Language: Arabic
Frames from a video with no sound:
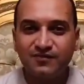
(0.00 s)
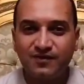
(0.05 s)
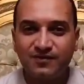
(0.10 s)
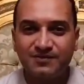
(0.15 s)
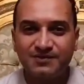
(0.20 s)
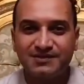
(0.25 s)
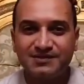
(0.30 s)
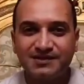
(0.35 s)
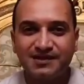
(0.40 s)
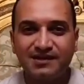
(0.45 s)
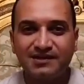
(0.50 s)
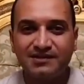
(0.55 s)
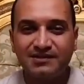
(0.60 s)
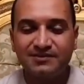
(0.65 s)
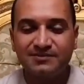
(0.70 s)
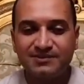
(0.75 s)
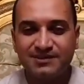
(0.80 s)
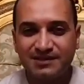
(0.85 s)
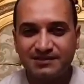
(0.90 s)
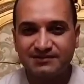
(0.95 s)

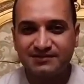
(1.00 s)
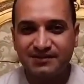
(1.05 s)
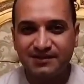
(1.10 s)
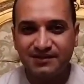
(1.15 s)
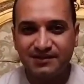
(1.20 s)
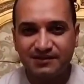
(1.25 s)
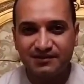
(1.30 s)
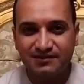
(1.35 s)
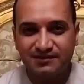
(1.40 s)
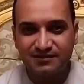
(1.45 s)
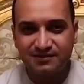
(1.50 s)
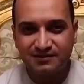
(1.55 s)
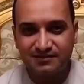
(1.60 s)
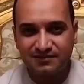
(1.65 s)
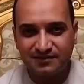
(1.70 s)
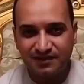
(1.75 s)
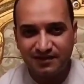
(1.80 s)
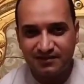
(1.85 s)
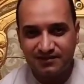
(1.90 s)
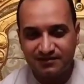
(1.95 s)
فبالتالي بتحتاج
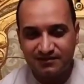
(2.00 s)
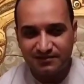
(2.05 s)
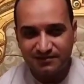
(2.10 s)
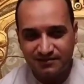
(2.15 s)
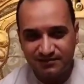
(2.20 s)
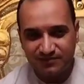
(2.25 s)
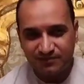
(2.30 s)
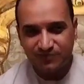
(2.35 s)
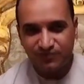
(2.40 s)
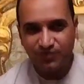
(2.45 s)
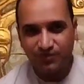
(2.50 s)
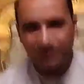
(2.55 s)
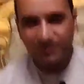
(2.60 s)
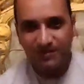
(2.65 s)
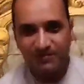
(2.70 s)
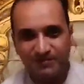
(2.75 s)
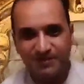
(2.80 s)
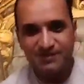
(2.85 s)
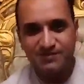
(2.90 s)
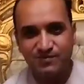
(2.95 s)

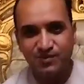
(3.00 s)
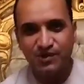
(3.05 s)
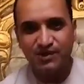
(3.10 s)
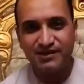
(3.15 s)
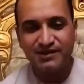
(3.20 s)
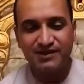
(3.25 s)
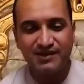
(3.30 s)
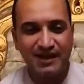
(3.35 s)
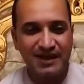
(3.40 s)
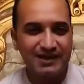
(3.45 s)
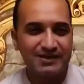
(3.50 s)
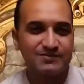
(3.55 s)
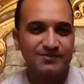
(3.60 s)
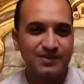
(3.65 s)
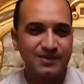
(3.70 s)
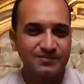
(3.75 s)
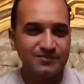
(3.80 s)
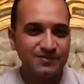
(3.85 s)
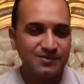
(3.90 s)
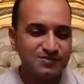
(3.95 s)
نوع غماز معين
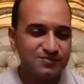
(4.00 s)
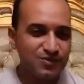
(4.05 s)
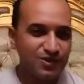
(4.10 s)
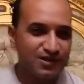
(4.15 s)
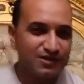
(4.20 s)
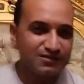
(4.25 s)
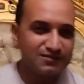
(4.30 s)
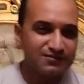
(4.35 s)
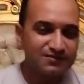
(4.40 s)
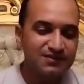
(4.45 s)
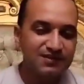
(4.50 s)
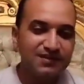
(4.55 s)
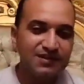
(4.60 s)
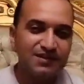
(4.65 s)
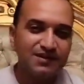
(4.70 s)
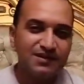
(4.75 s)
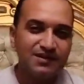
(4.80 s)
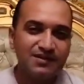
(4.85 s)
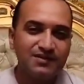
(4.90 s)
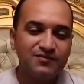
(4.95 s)
حجم غماز معين
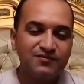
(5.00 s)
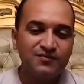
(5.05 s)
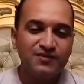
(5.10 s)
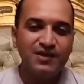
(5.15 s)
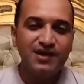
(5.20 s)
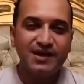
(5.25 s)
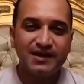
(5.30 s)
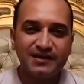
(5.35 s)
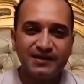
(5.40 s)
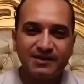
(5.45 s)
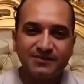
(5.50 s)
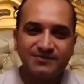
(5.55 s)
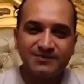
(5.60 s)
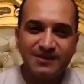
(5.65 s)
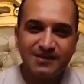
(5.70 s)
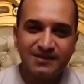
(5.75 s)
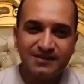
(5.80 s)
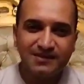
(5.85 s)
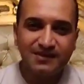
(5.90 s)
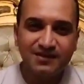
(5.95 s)
في احجام
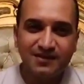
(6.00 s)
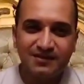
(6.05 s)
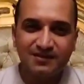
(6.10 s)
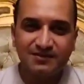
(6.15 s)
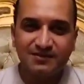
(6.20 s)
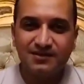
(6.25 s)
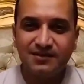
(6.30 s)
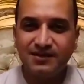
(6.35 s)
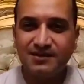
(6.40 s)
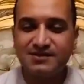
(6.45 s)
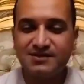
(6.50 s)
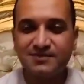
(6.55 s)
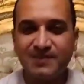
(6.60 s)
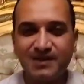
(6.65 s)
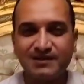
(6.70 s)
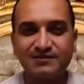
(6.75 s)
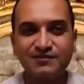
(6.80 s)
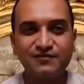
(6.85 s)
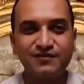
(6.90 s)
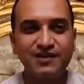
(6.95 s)
تانية لازم
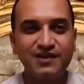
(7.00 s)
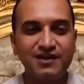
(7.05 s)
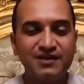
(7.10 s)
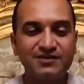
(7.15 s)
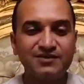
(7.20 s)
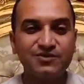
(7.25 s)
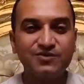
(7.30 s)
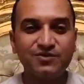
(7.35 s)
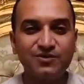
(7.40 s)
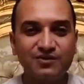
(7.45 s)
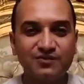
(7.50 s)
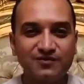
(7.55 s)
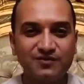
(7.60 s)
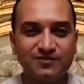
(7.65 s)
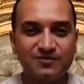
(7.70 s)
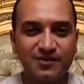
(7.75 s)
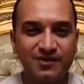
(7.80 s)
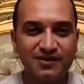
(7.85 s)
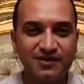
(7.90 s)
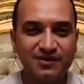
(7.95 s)
احدف لها جوه في
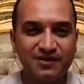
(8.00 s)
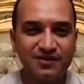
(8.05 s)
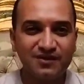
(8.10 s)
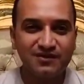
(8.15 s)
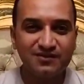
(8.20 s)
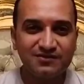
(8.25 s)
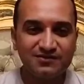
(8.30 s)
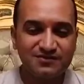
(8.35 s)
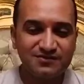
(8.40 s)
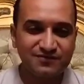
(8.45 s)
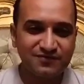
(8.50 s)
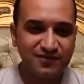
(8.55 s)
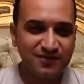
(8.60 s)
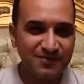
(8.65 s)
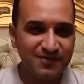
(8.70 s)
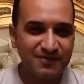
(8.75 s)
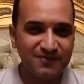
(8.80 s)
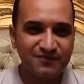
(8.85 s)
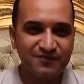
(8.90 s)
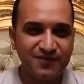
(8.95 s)
المية خالص
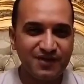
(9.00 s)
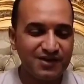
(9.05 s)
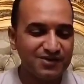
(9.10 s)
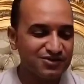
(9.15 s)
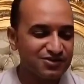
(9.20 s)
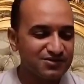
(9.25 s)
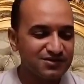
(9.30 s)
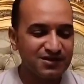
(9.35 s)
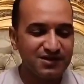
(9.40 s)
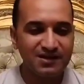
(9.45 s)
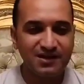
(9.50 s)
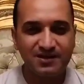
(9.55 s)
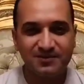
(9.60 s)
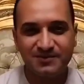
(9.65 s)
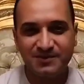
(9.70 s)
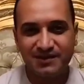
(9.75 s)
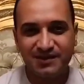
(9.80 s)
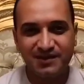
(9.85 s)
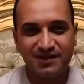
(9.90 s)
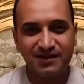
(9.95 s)
فما ينفعش ان انا
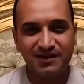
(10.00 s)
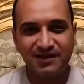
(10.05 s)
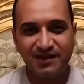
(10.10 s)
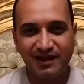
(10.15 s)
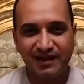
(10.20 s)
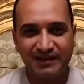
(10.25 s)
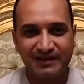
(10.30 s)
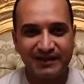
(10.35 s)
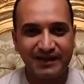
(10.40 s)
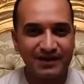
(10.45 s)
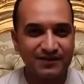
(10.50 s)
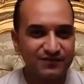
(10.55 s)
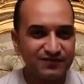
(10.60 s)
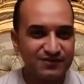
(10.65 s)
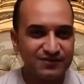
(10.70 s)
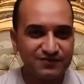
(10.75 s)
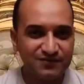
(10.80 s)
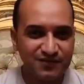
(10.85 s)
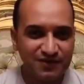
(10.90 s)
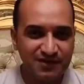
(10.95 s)
اعمل لها حاجة
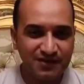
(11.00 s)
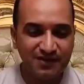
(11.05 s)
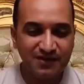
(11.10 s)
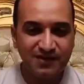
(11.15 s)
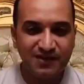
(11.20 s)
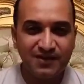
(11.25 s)
خفيفة